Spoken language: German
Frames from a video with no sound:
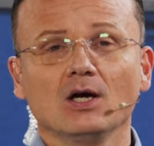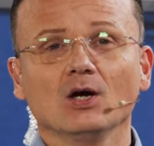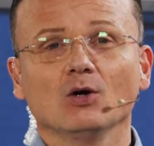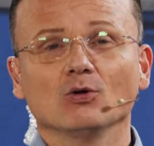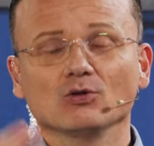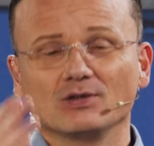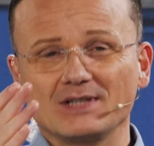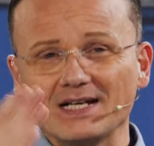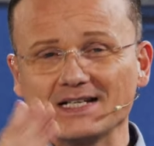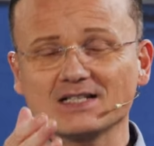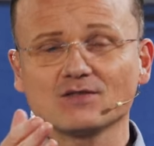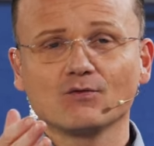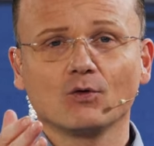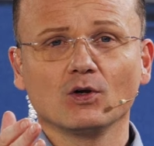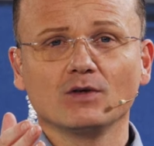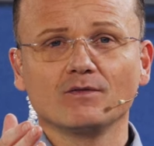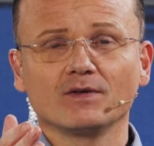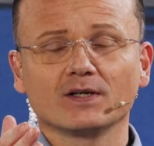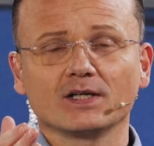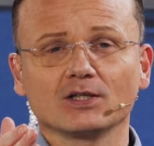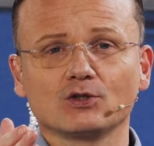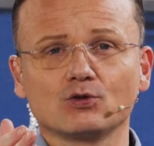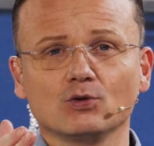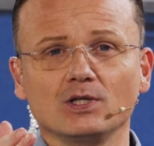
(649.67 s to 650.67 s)
Und das wollen wir
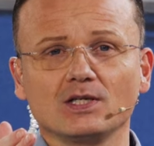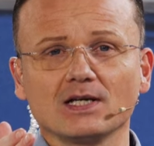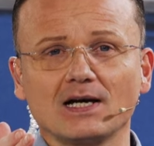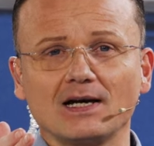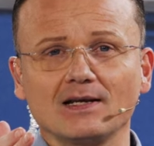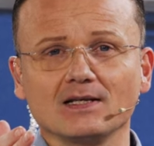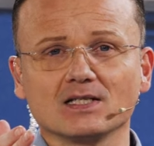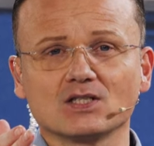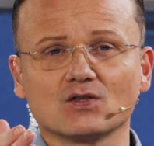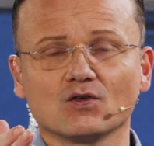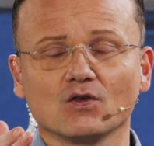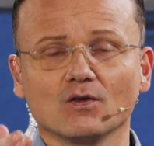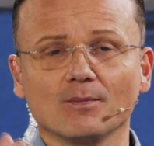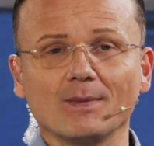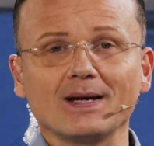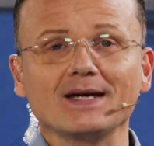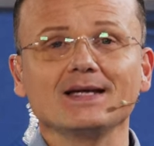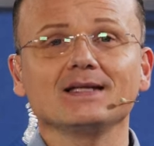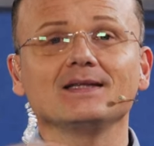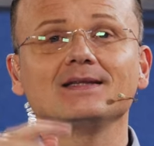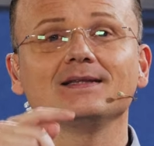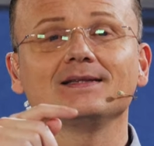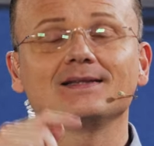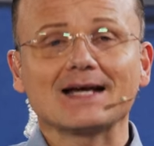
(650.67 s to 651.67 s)
natürlich alles vermeiden.